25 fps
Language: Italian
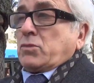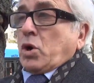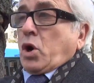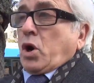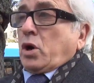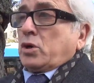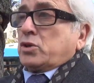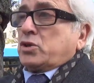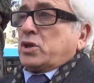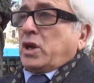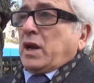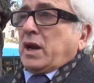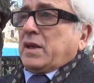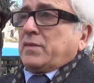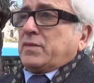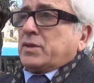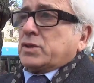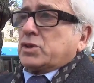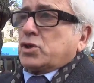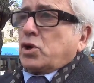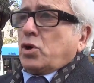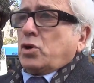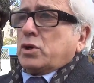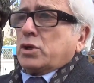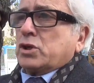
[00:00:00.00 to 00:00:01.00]
Oggi le
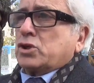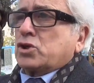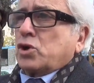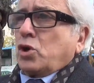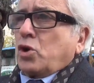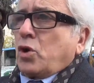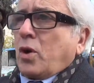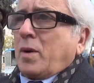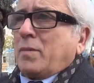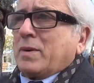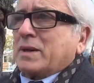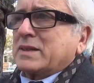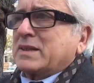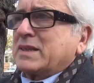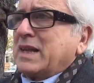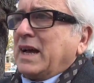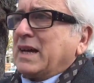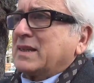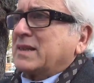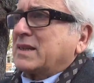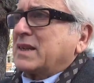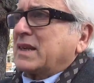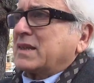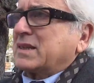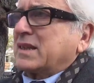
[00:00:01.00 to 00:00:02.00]
visioni sono
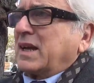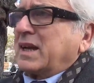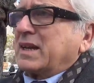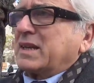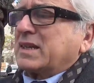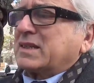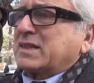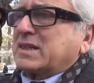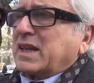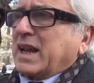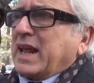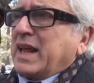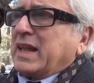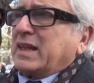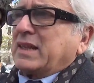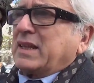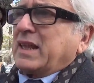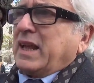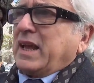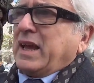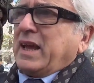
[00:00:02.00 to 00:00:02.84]
abbastanza ristrette,